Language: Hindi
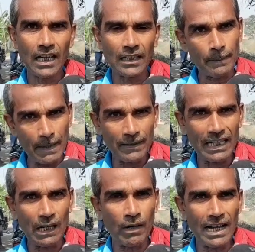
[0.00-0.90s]
ना पाइप
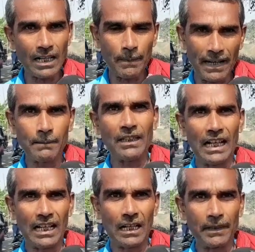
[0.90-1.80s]
गड़ा हुआ है ना पानी मिल
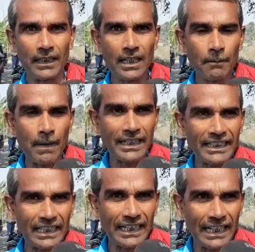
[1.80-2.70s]
रहा है अभी
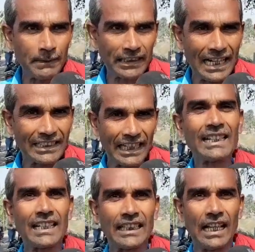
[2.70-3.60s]
पानी के लिए आदमी तरह
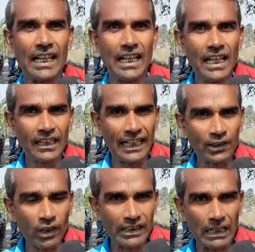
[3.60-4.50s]
तरह करता है
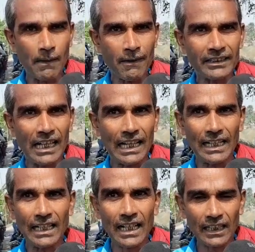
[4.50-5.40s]
न स्वच्छता की व्यवस्था
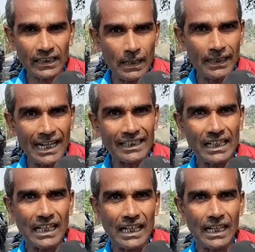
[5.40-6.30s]
है न कहीं लाइट
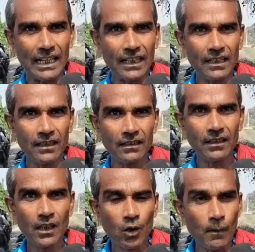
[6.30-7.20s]
लगा है
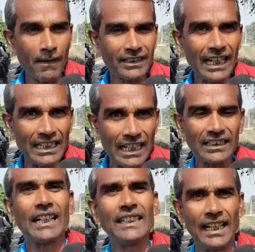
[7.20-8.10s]
कोई व्यवस्था यहाँ
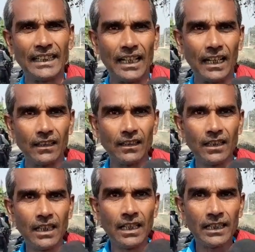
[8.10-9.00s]
का सही नहीं है
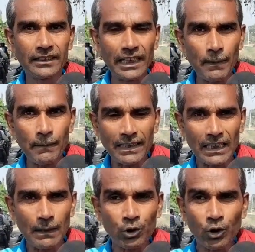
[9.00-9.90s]
सिर्फ मतलब